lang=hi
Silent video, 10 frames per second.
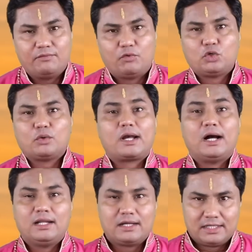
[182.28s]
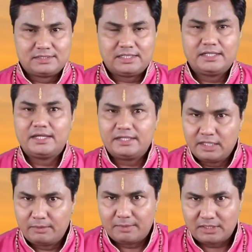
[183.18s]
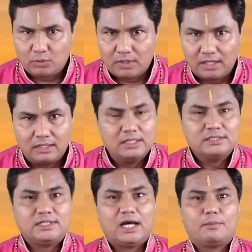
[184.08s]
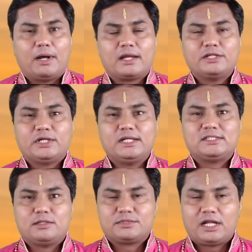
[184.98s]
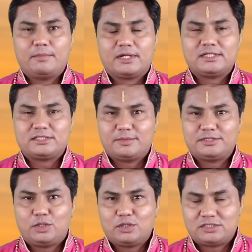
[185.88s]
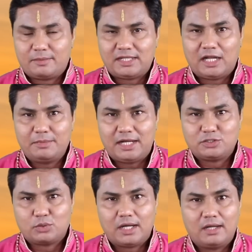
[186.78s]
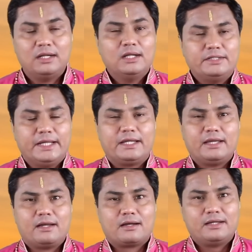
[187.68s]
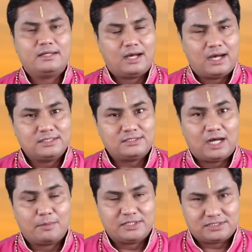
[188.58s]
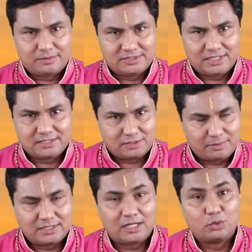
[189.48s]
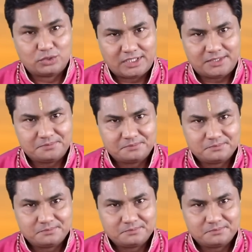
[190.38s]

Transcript: या फोटो कहाँ लगाने चाहिए यह मैं बताऊंगा चार भाग्यशाली सब्सक्राइबर की समस्याओं का समाधान भी आज होगा देखिएगा कहीं आज आपकी समस्या का समाधान हो जाए